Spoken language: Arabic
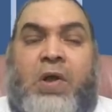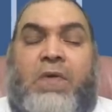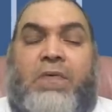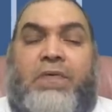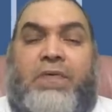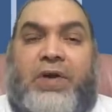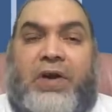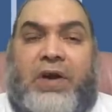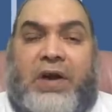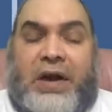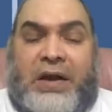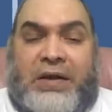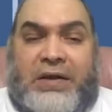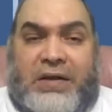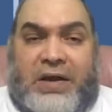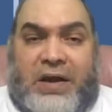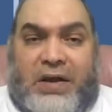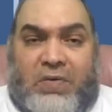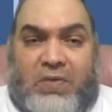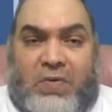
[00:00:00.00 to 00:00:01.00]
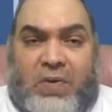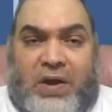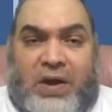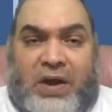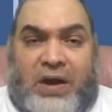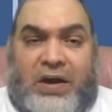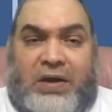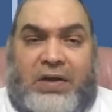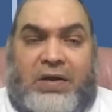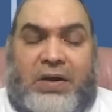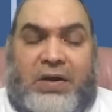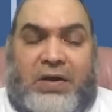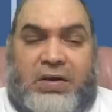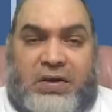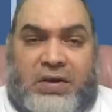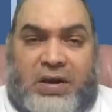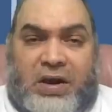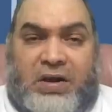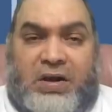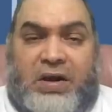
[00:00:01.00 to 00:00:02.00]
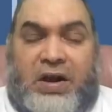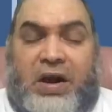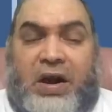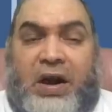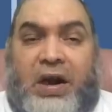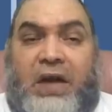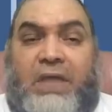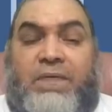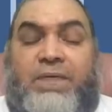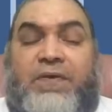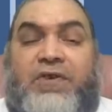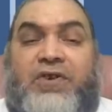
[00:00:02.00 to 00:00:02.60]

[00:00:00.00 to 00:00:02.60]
في خندق واحد ضد الحلف